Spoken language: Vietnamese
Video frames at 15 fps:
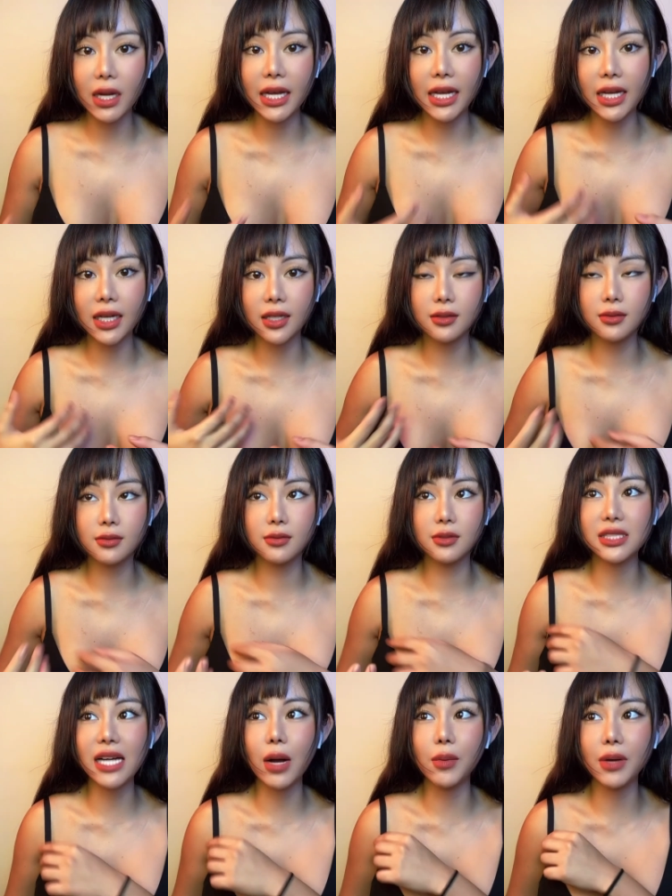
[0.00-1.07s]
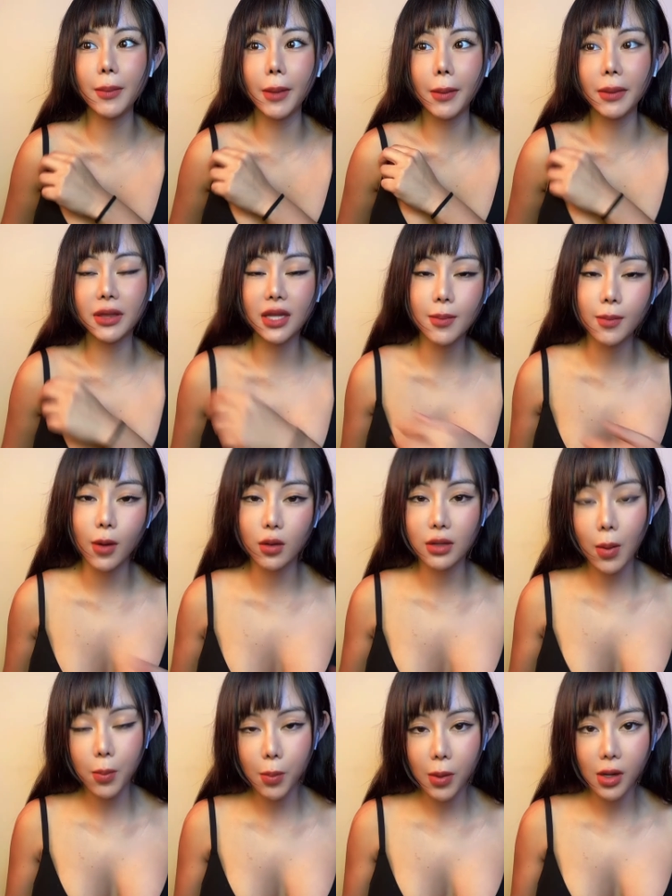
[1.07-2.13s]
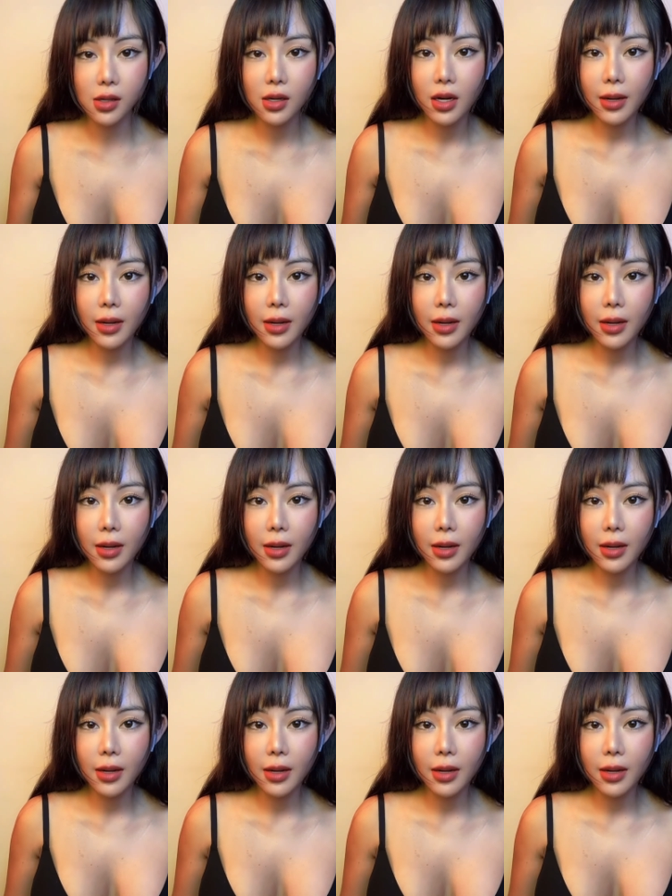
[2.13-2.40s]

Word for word: liền sau khi mà mình tiêm botox á